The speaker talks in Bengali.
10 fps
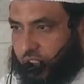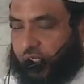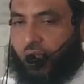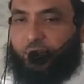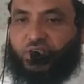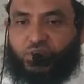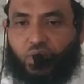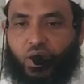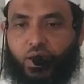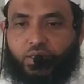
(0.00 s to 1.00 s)
যেটা আপনি
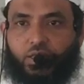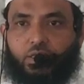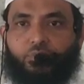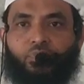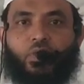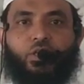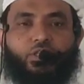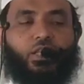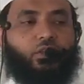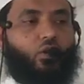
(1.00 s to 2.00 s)
সোরা হাদিদ
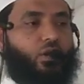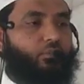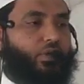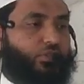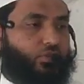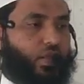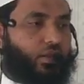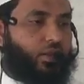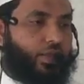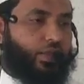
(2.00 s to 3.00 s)
সাতান্ন নম্বর সোরার
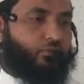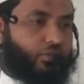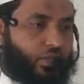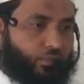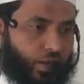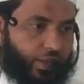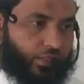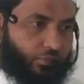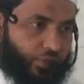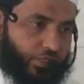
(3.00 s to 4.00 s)
একুশ নম্বর
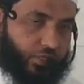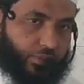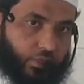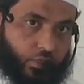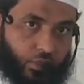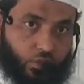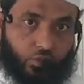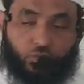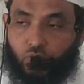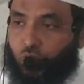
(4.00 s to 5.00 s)
আয়াতে পেয়ে যাবেন
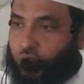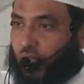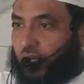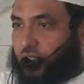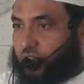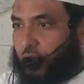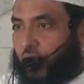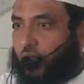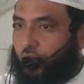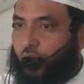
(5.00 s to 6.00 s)
তো মূলত আল্লাহ
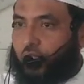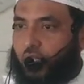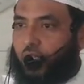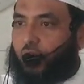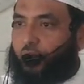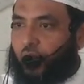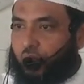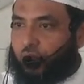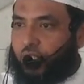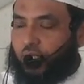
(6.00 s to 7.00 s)
সুবহানাহুয়া তালার
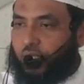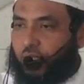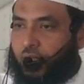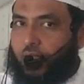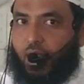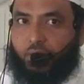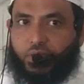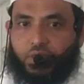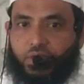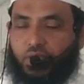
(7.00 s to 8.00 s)
পক্ষ থেকে
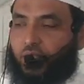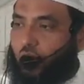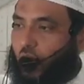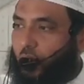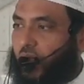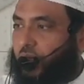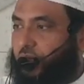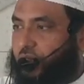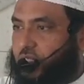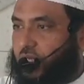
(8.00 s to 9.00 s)
আমাদেরকে ক্ষমা
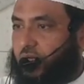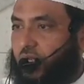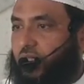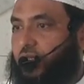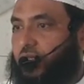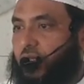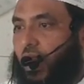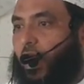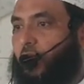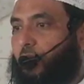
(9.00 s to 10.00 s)
এবং জান্নাতের দিকে
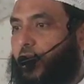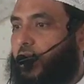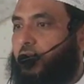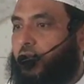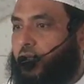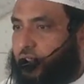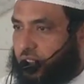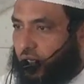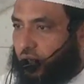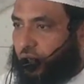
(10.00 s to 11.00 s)
আহ্বান
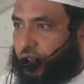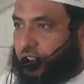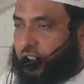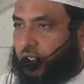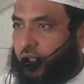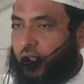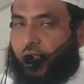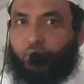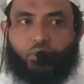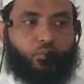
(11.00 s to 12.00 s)
জানানো হয়েছে
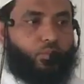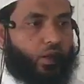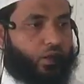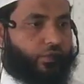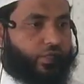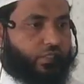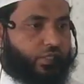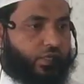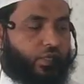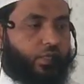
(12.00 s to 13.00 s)
এবং বলা হয়েছে